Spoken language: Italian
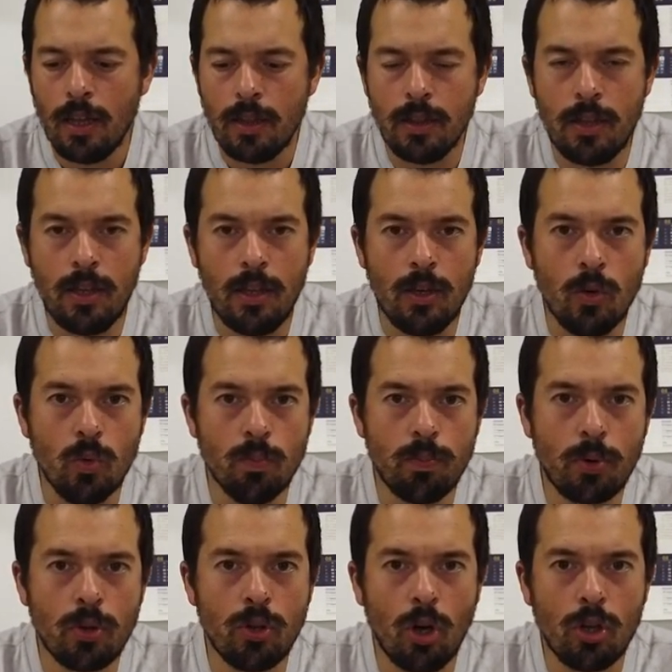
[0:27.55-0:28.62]
di un
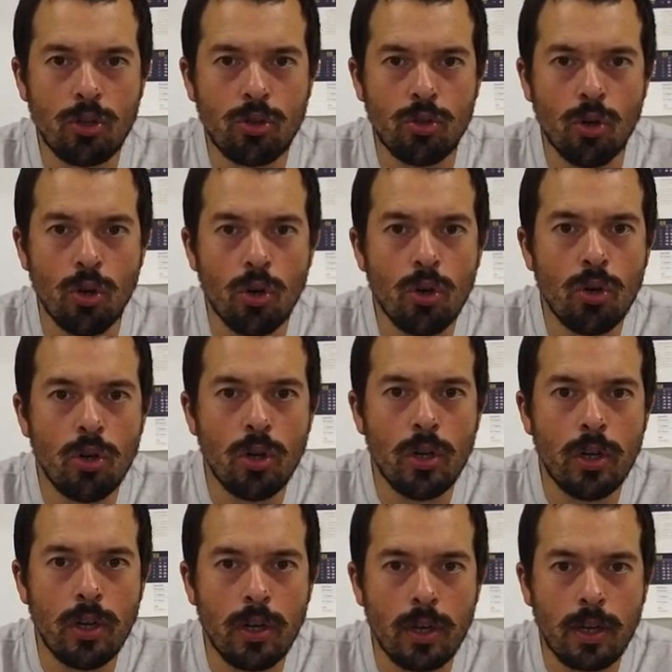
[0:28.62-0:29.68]
prodotto
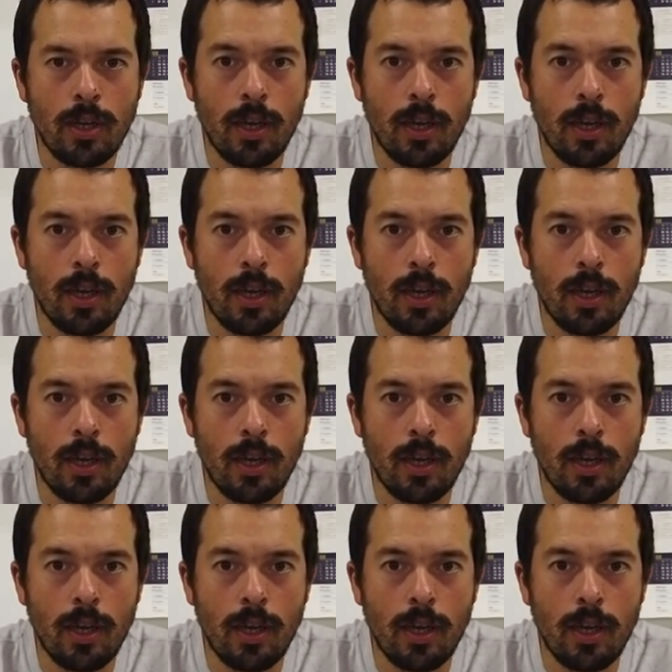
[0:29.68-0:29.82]
eh,